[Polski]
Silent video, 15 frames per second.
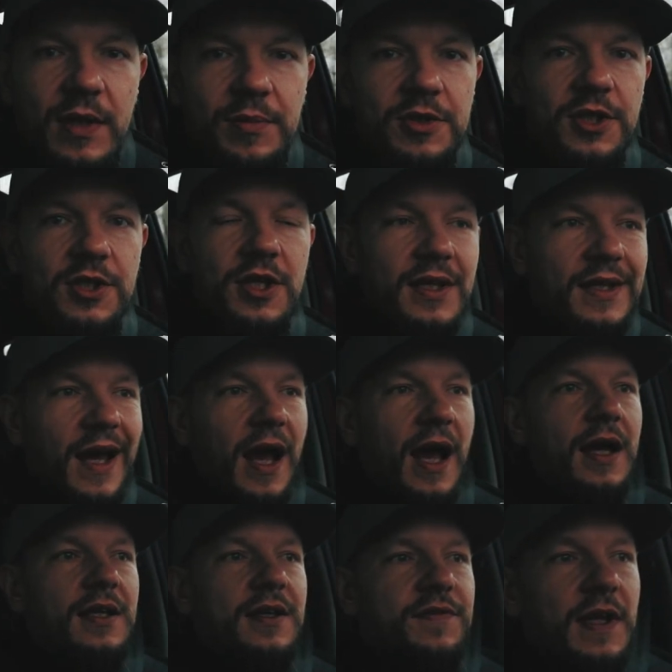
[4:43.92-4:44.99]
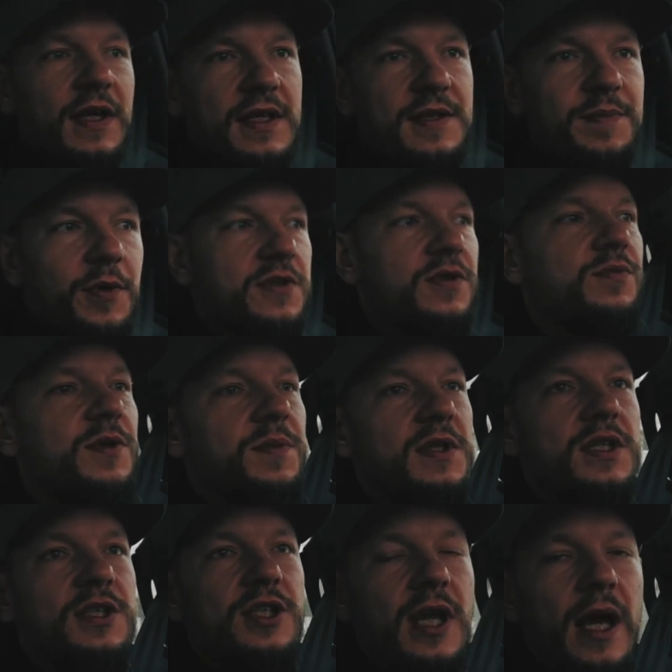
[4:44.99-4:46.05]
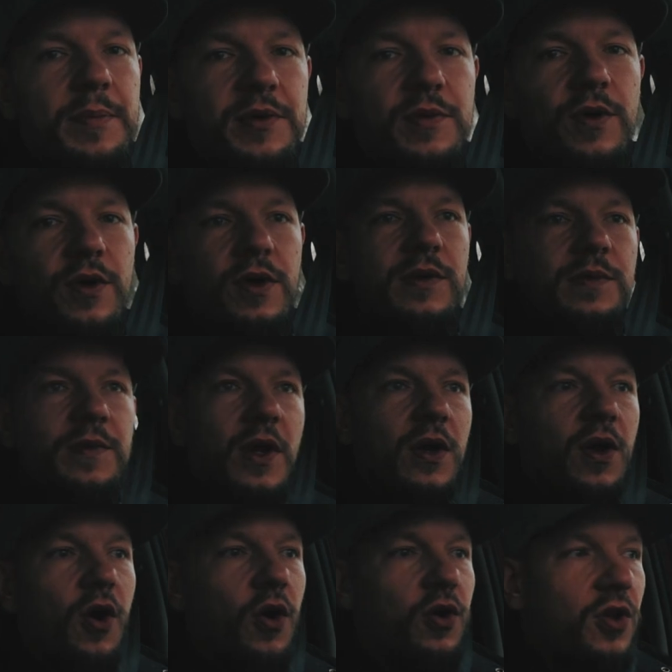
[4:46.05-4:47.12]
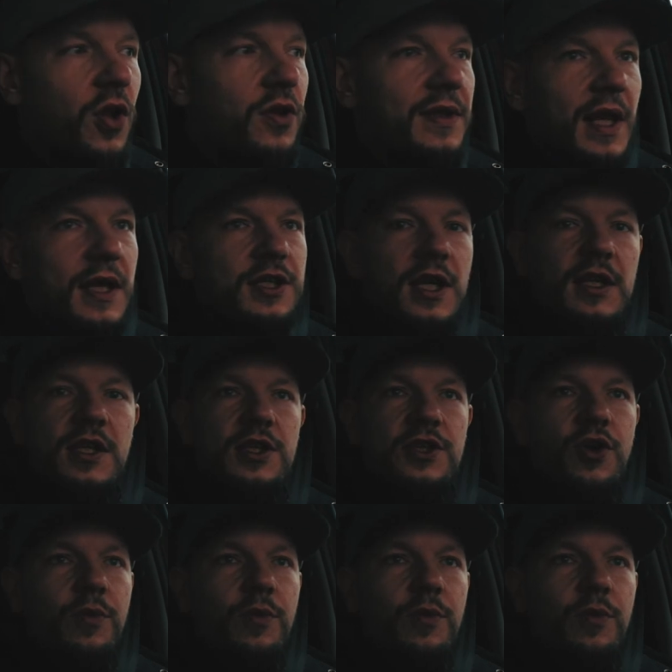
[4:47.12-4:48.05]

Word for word: tam, gdzie się da i w taki sposób, żeby nie trzeba było oglądać jakieś